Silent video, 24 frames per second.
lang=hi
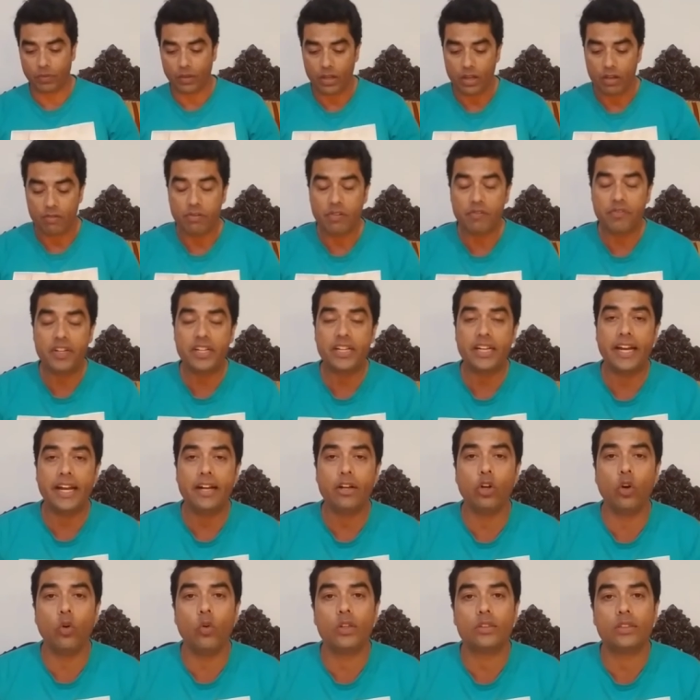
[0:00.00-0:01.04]
58
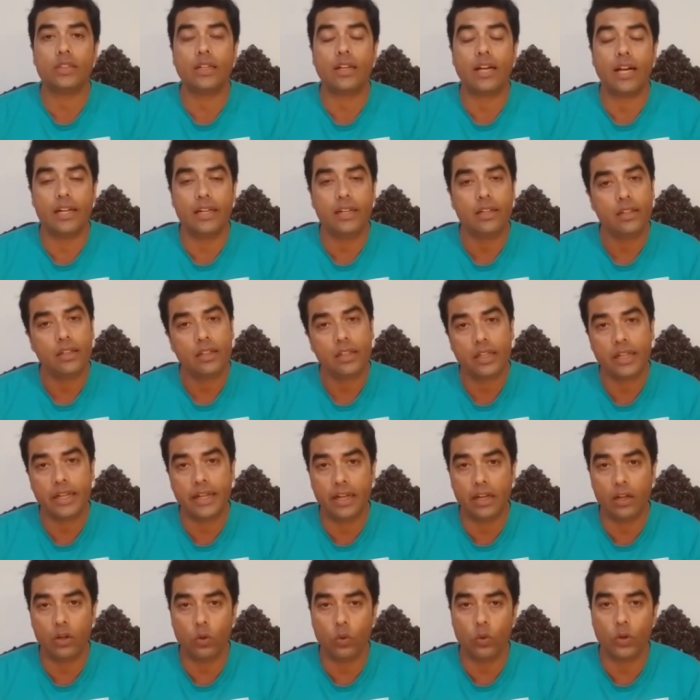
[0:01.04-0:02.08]
ओवर से खाली
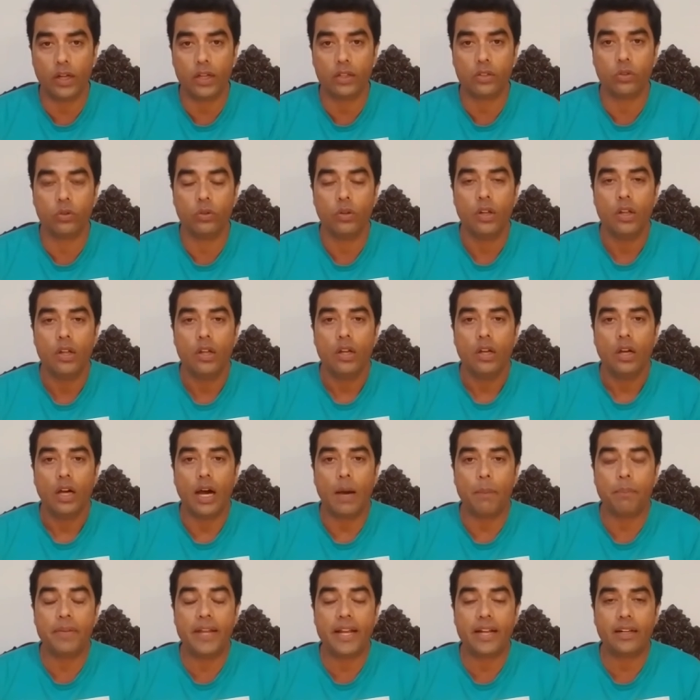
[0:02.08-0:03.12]
खेल हुआ है तो
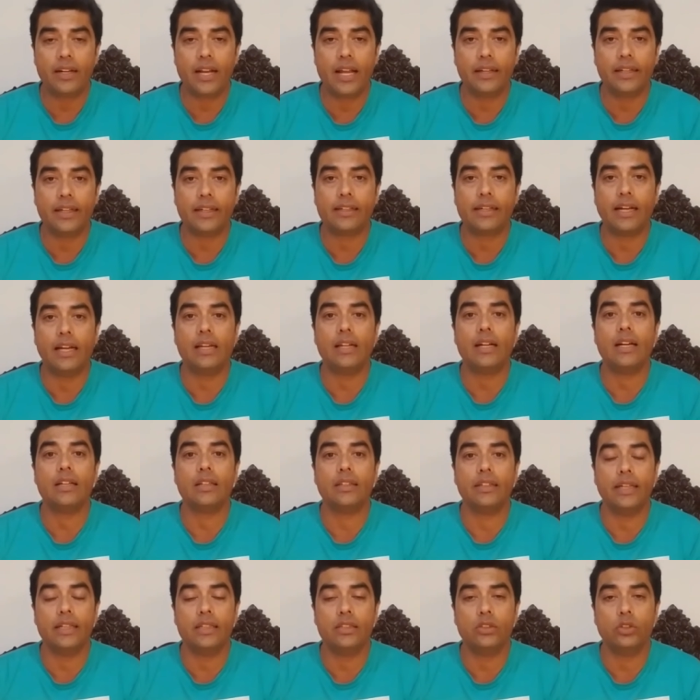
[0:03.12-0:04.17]
अब देखना है कि कल का
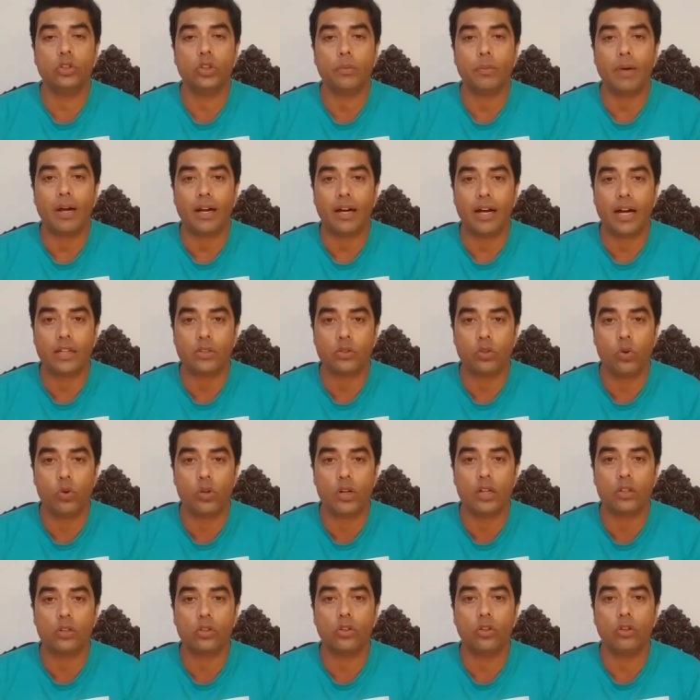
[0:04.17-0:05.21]
दिन जब आगाज
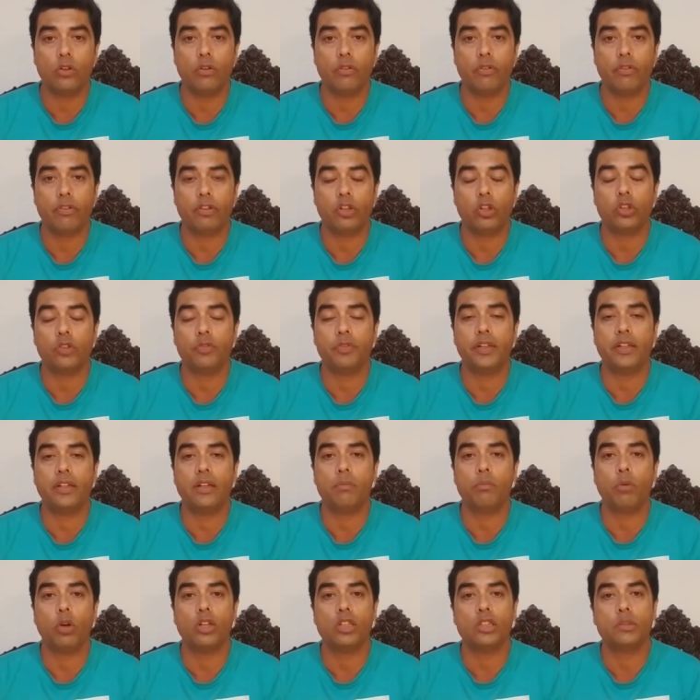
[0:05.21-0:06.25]
होगा तो साउथ
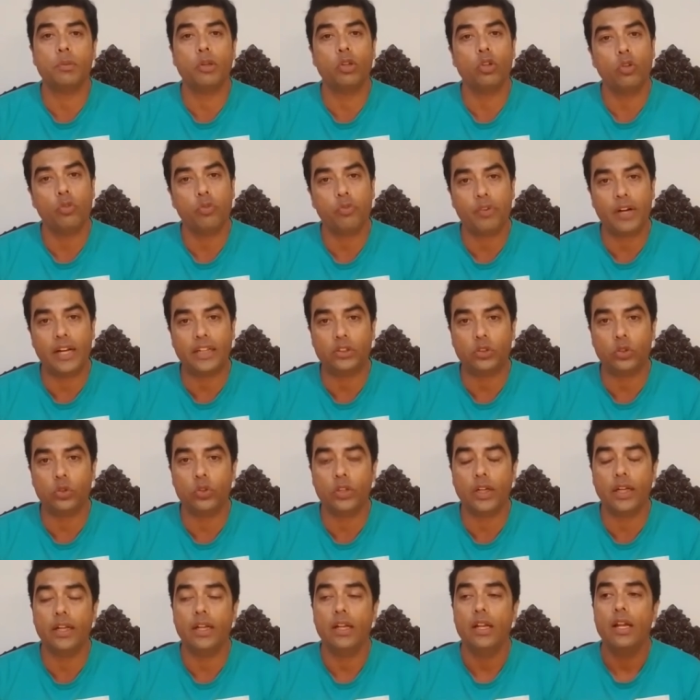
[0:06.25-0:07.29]
अफ्रीकन बॉलर्स बिल्कुल फ्रेश
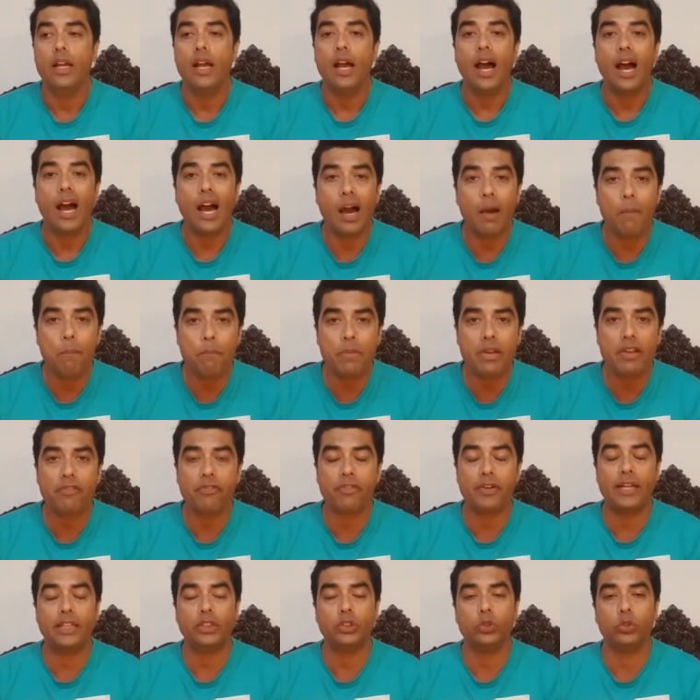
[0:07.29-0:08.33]
होंगे हम भी
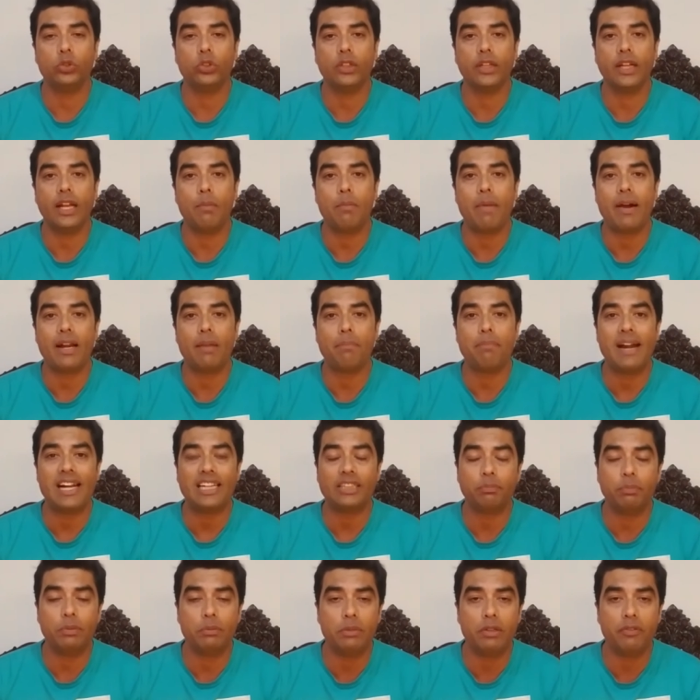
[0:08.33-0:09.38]
फ्रेश होंगे हमारे
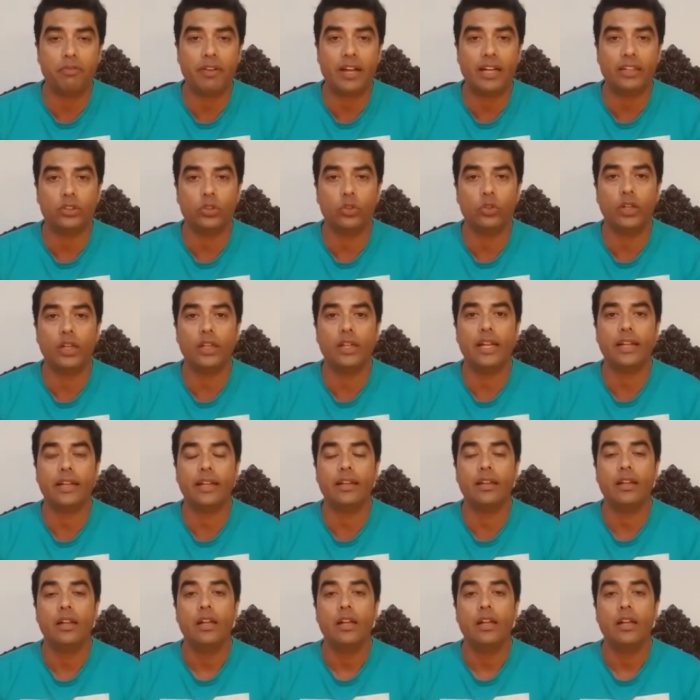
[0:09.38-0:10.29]
बैट्समैन भी फ्रेश होंगे लेकिन